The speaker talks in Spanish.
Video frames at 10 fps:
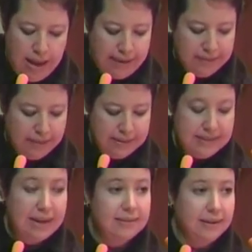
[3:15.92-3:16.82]
a través
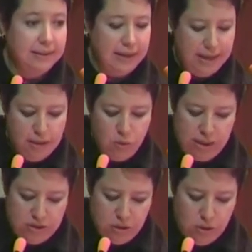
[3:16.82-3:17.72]
de la Secretaría de
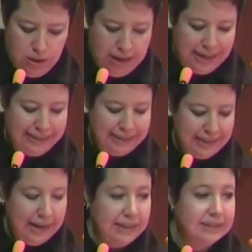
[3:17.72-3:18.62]
Educación, a que se
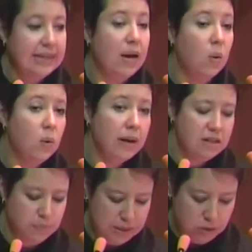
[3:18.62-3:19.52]
realice una
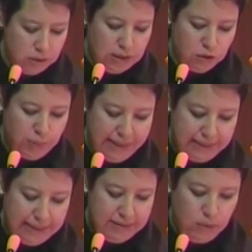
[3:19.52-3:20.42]
inspección a los
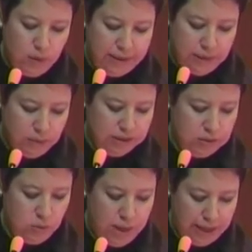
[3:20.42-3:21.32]
planteles educativos
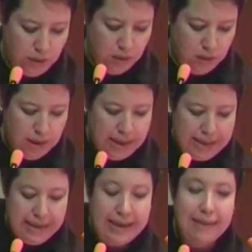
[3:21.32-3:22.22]
a su cargo
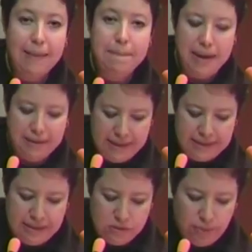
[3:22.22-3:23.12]
y que dé parte
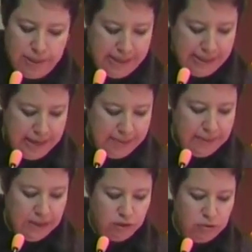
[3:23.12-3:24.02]
esta soberanía
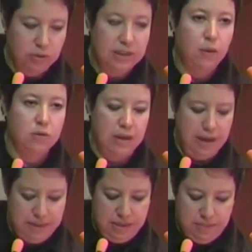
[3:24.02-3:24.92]
de los resultados de
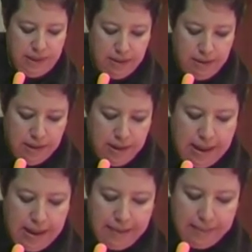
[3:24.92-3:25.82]
la misma.
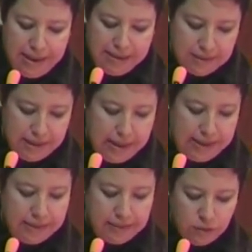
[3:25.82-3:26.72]
Además, a
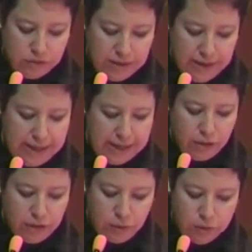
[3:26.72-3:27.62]
que se considere que
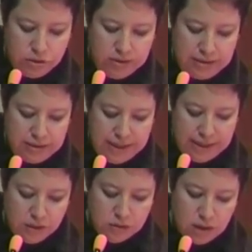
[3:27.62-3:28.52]
los recursos
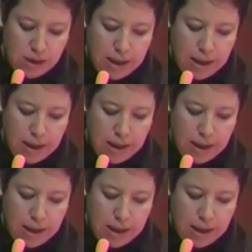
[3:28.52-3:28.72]
necesarios